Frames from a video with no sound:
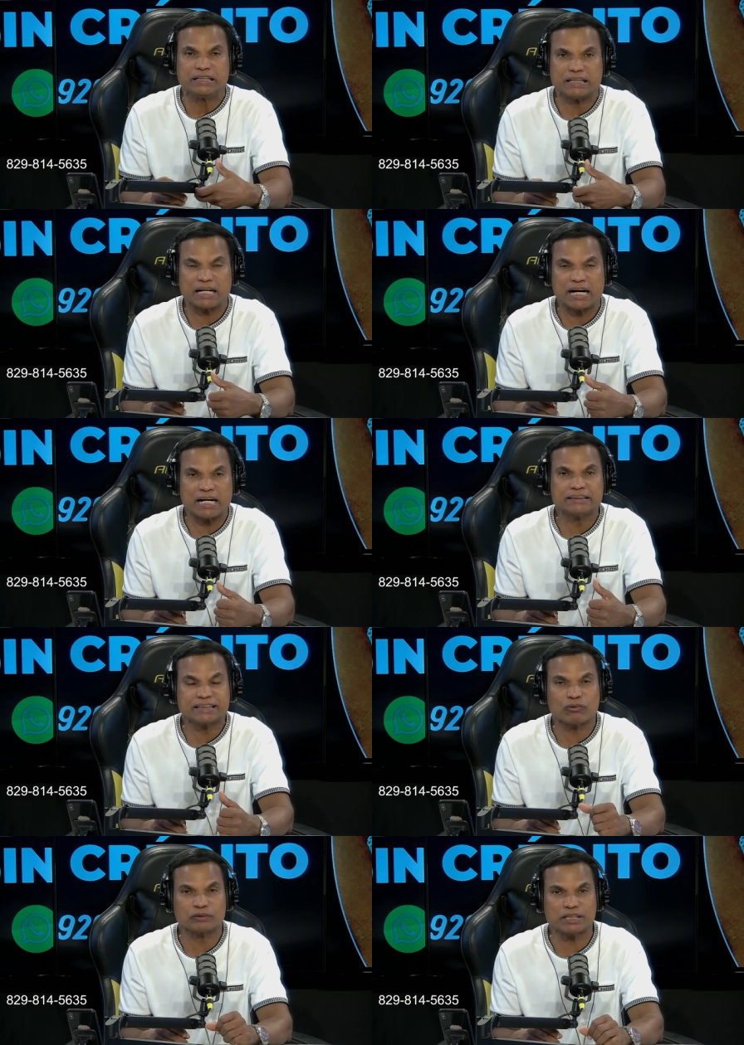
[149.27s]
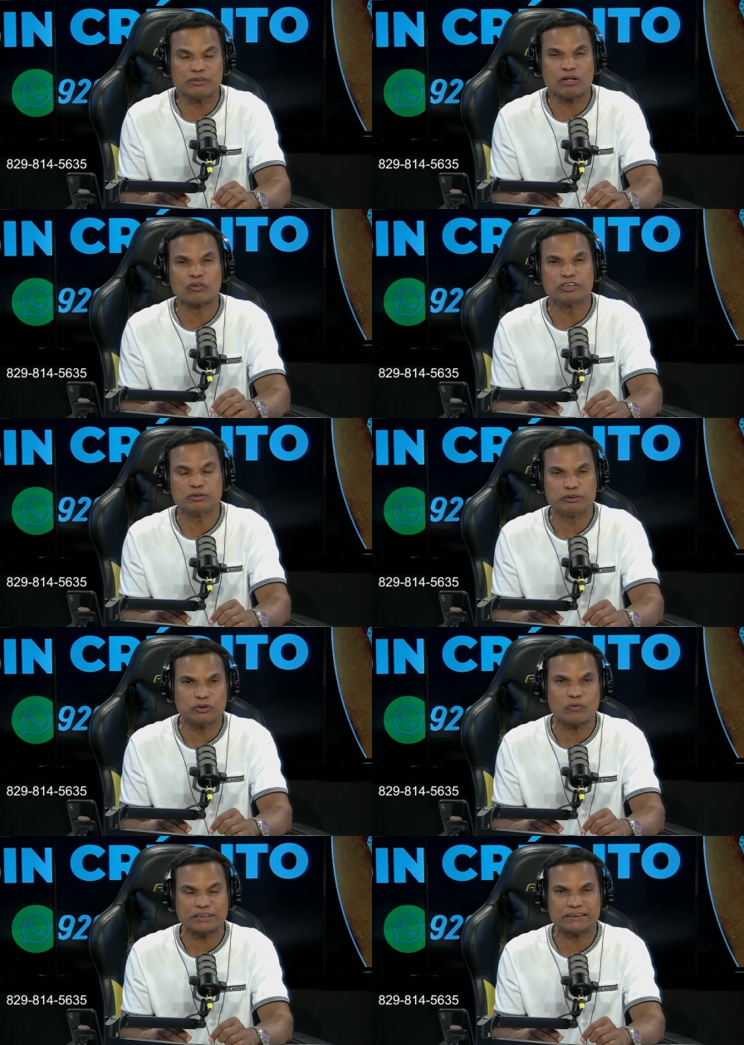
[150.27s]
a este contenido, a Donny TV
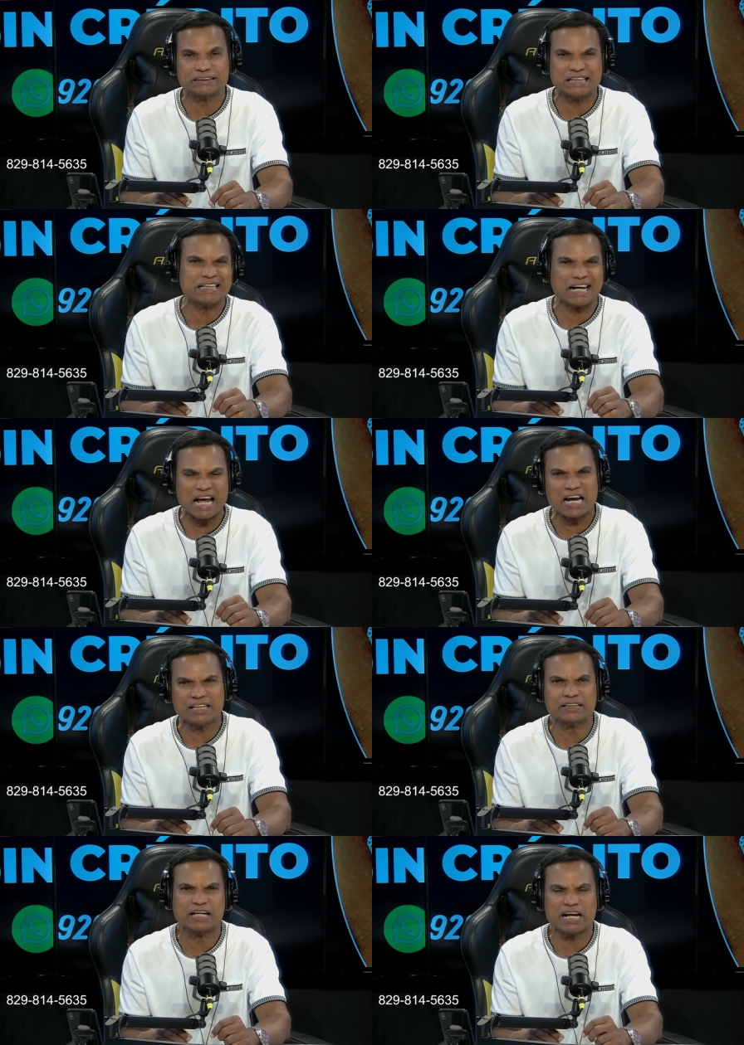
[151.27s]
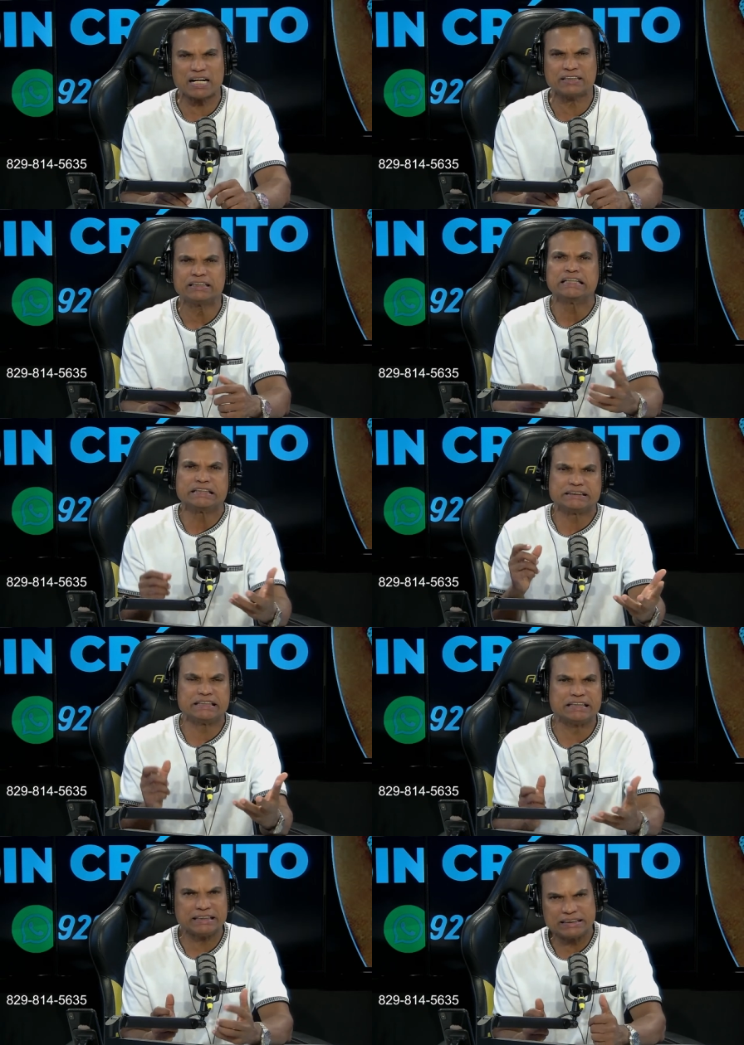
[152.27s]
Show, que este es el canal, el canal
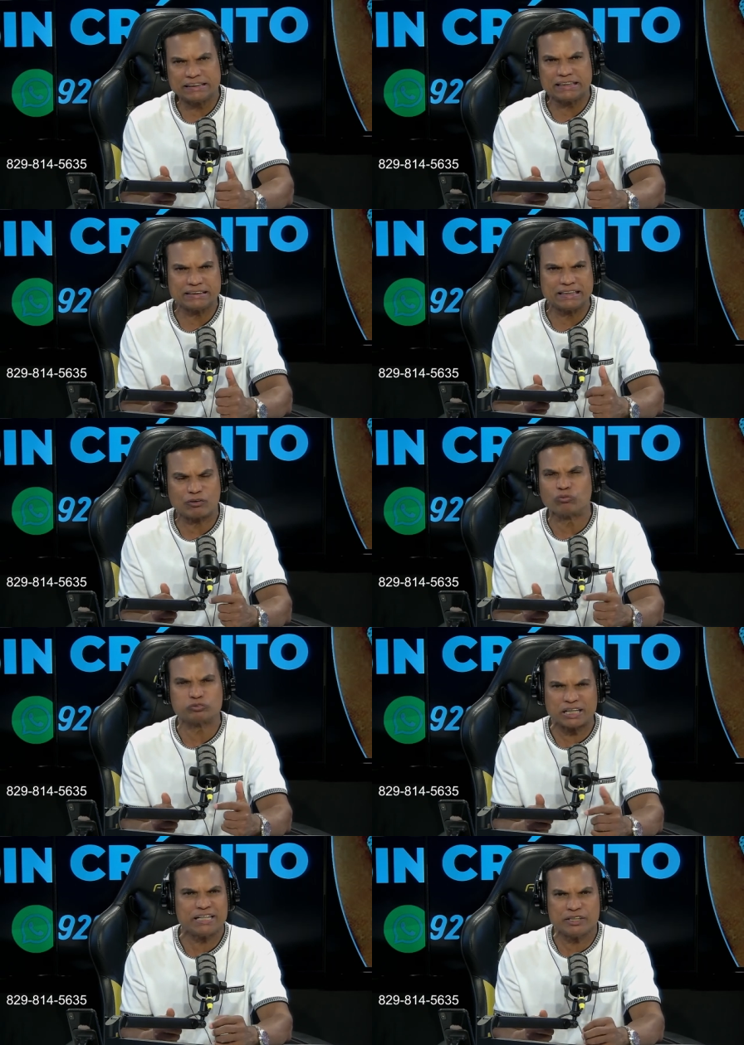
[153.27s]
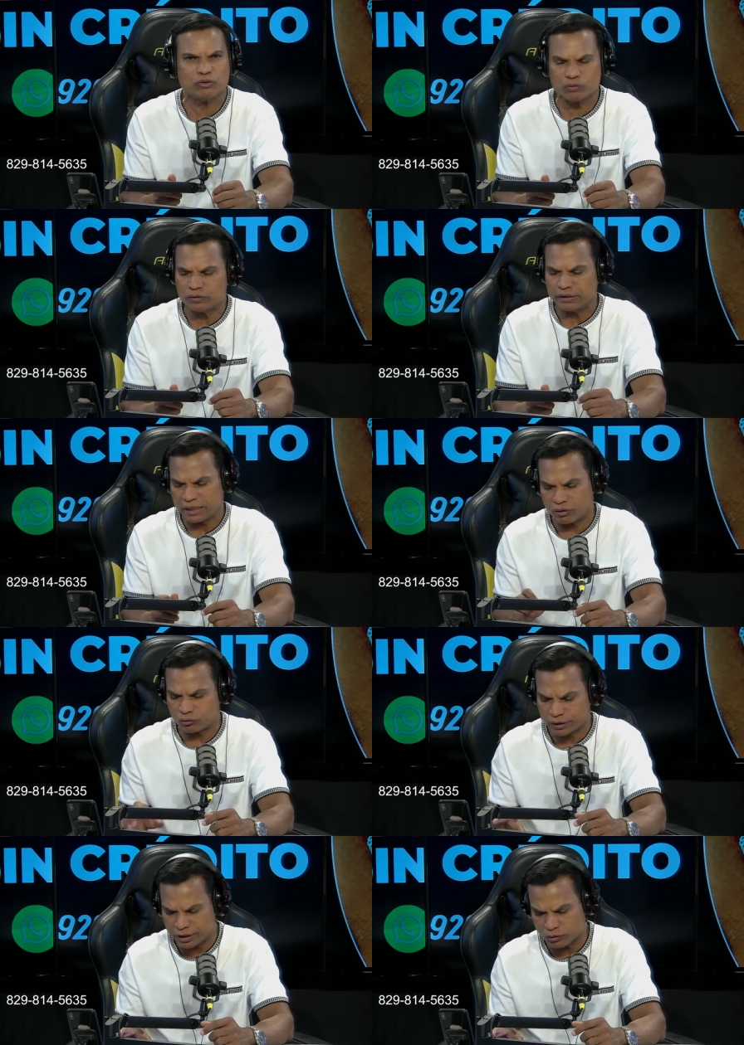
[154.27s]
del contenido, el
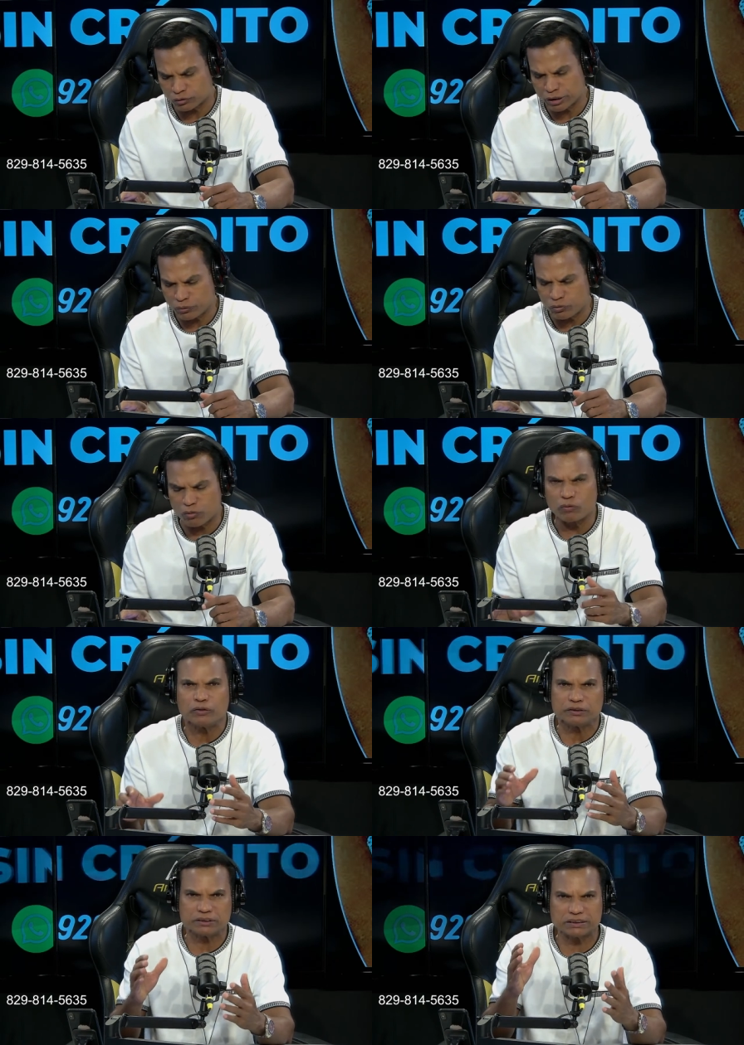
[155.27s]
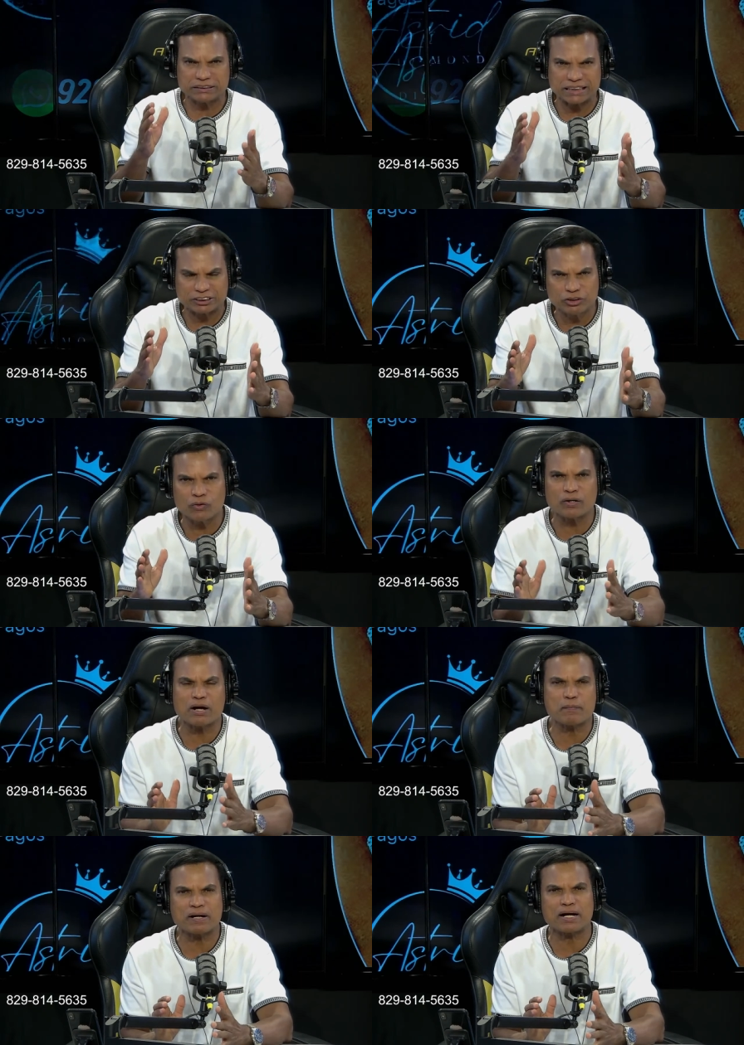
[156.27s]
contenido donde uno se
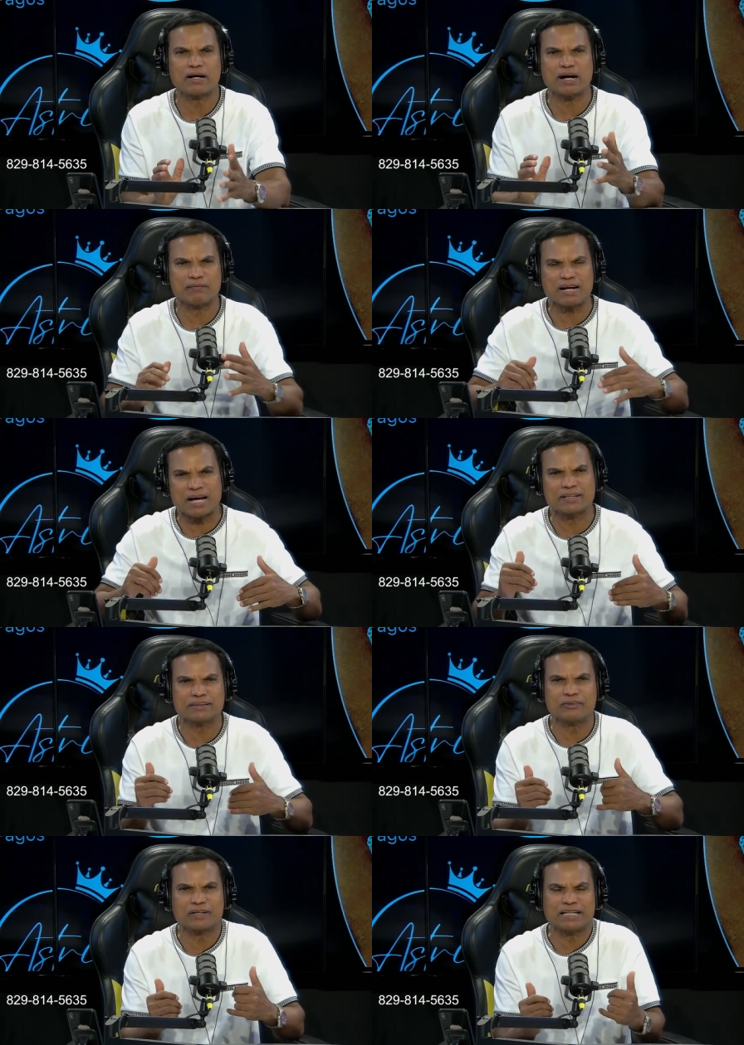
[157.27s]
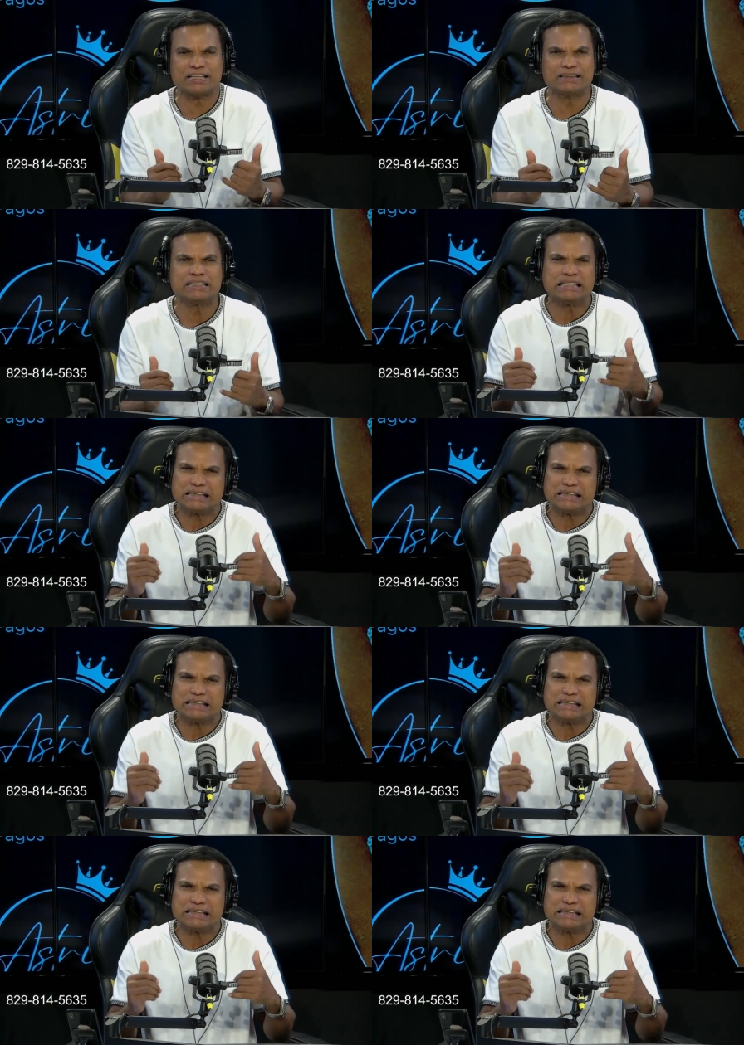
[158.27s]
estaciona para hablar de lo que es,